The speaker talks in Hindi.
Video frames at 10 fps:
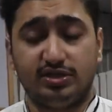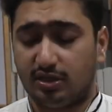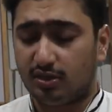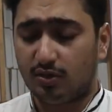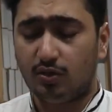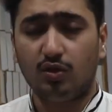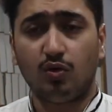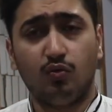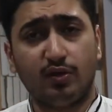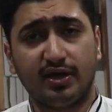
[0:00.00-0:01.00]
चाहिए
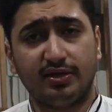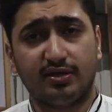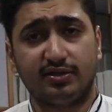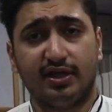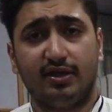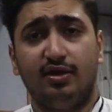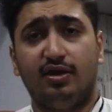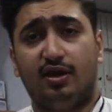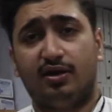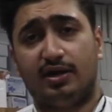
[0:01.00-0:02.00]
वो सेट करता है
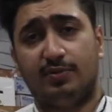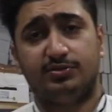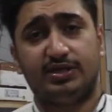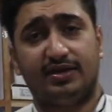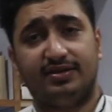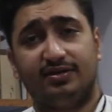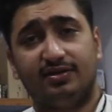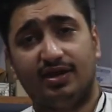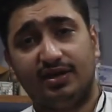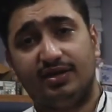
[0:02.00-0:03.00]
अगर आप
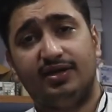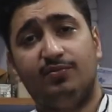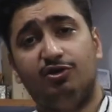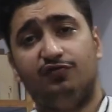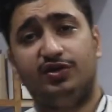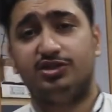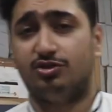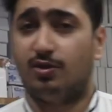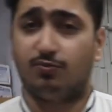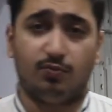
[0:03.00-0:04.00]
जानकारी है मैन्युफैक्चर
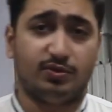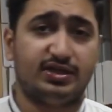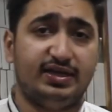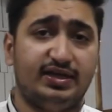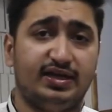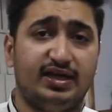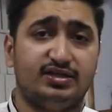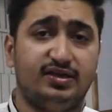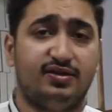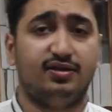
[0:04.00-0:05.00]
तो आपको पता है ये क्या
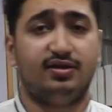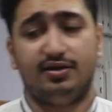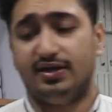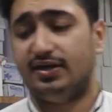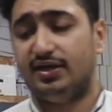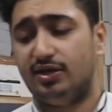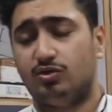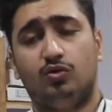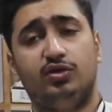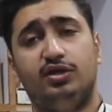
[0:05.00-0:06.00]
चीज़ है अगर नए हैं
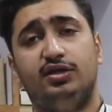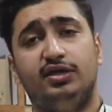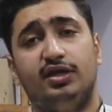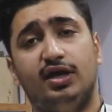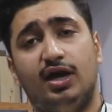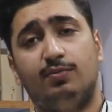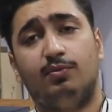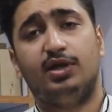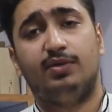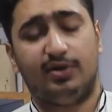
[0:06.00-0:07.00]
तो ये आप
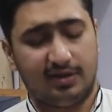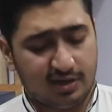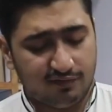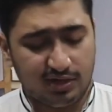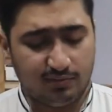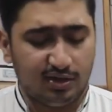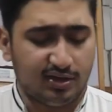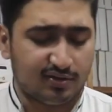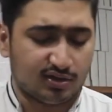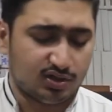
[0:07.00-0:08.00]
हमारे पास से अवेलेबल
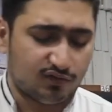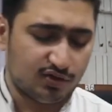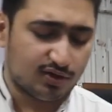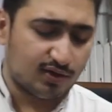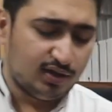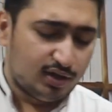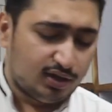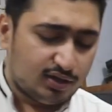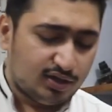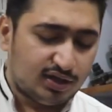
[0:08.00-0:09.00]
ले सकते हो फ्रेंड्स
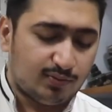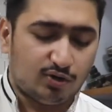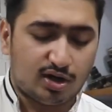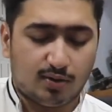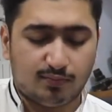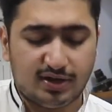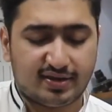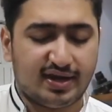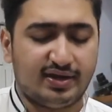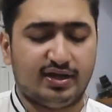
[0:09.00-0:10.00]
ठीक है पूरा कंप्लीट
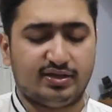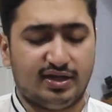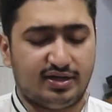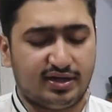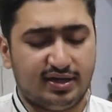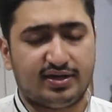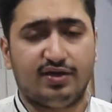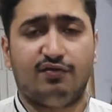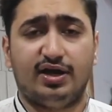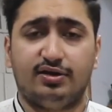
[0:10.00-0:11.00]
सेट आता है ठीक है
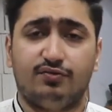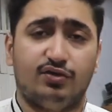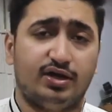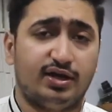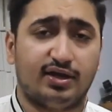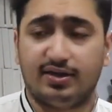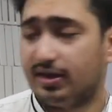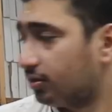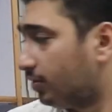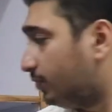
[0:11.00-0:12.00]
इसके वायर वगैरह के
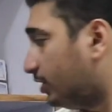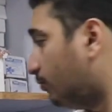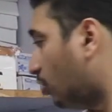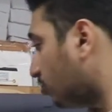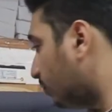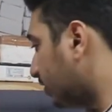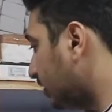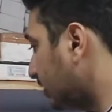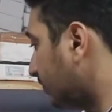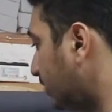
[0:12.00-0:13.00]
साथ कंप्लीट बॉक्स भी
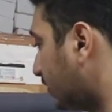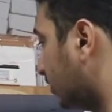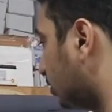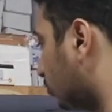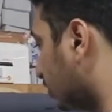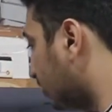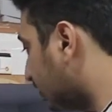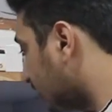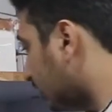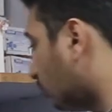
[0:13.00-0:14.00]
साथ है आप देख सकते हो कितनी सारी